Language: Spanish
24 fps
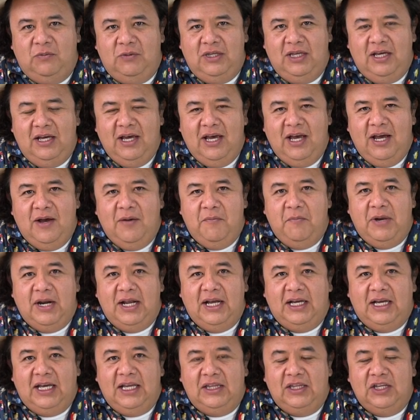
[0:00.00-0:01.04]
vida
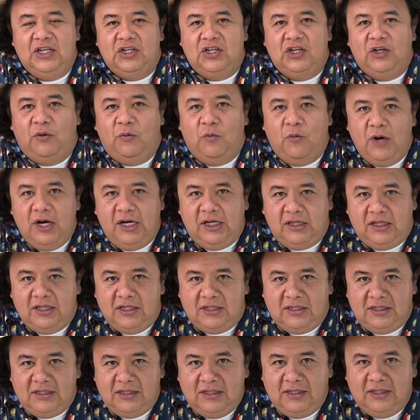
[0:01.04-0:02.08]
para que te
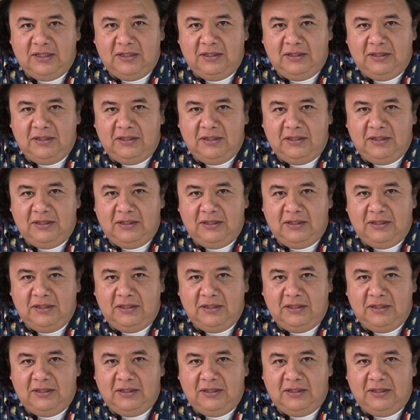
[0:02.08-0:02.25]
recuerdes